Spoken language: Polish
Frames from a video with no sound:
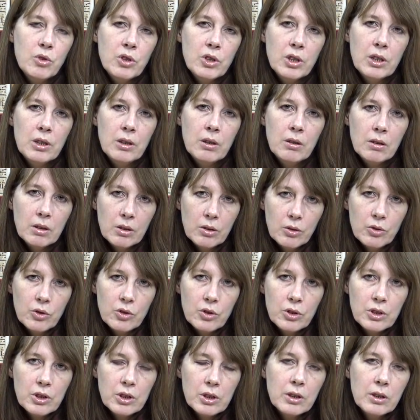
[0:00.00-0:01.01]
że
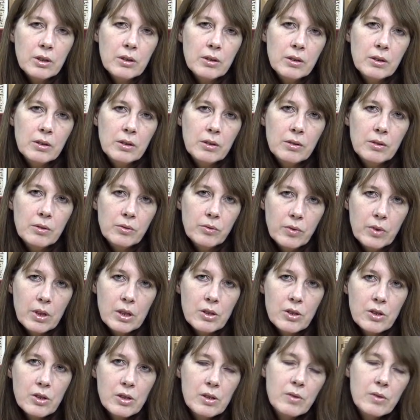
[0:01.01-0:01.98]
kończycie wasz